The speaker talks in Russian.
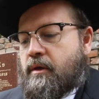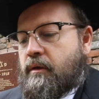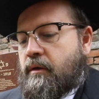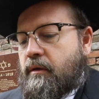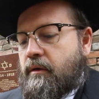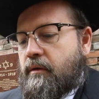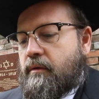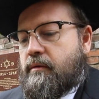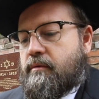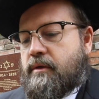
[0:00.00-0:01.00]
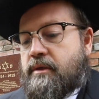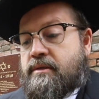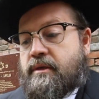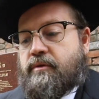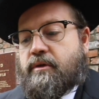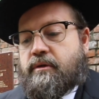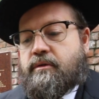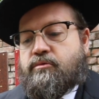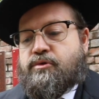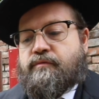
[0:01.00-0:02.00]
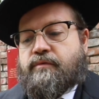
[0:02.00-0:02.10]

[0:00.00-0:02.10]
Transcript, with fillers: и для нас, наверное, это очень